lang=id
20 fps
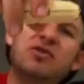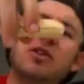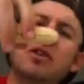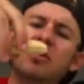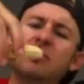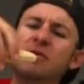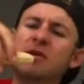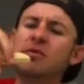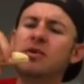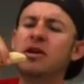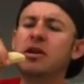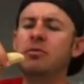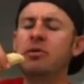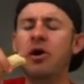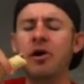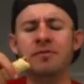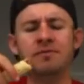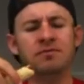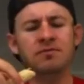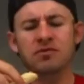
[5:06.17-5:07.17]
porsi
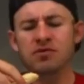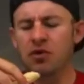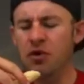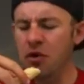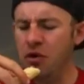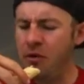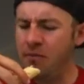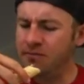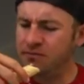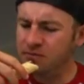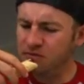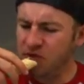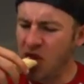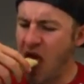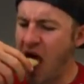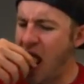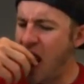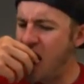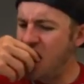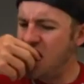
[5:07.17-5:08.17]
besar sejak dulu.
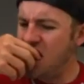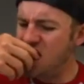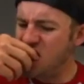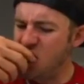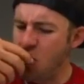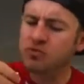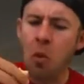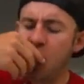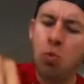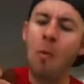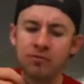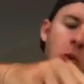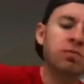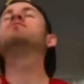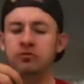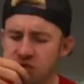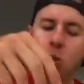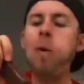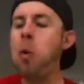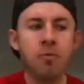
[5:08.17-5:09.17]
Bahkan,
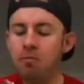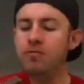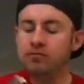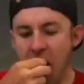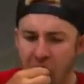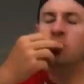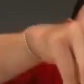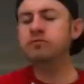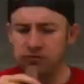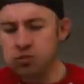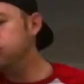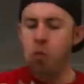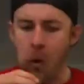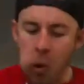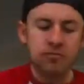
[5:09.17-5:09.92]
Eric mengaku bisa